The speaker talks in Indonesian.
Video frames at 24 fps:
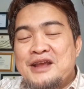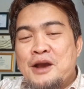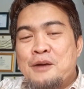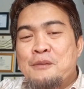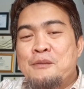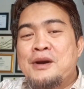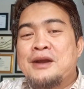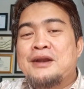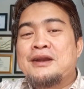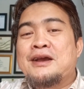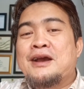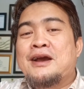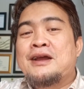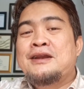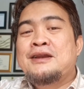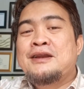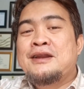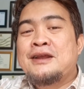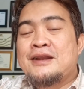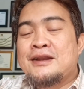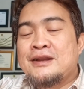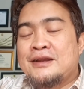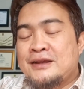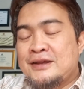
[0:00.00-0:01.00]
diamankan
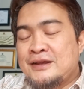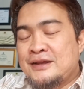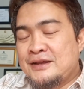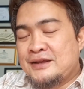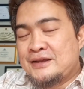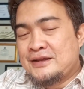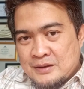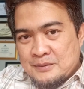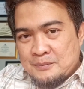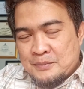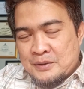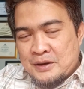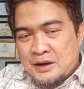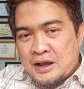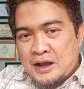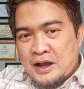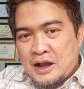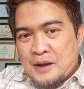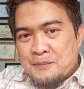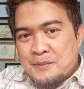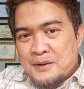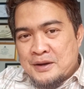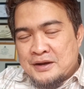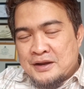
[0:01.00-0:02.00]
dari
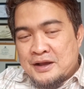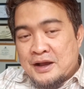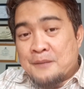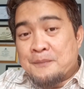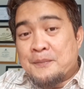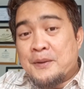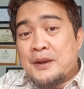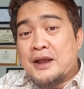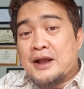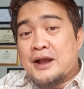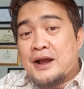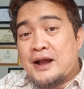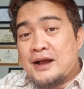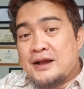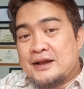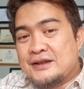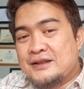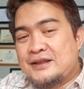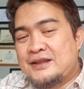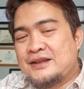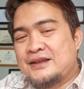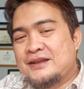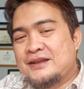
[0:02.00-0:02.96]
penangkapan KPK guys